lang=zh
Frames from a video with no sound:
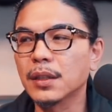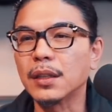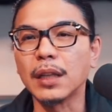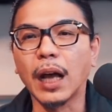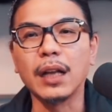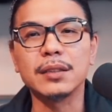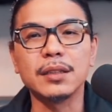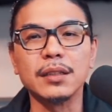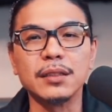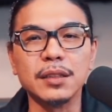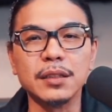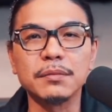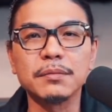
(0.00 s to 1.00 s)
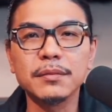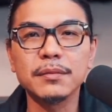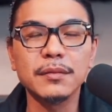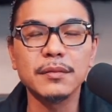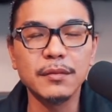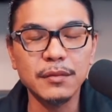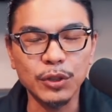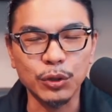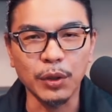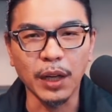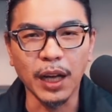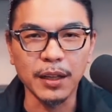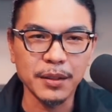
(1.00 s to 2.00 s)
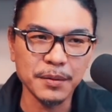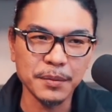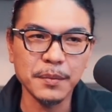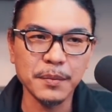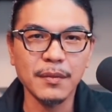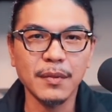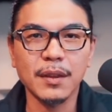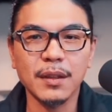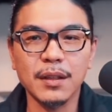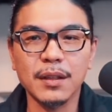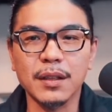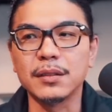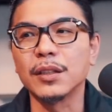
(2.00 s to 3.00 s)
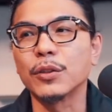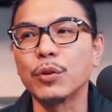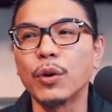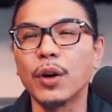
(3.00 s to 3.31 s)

拿圣经出来，跟这个国王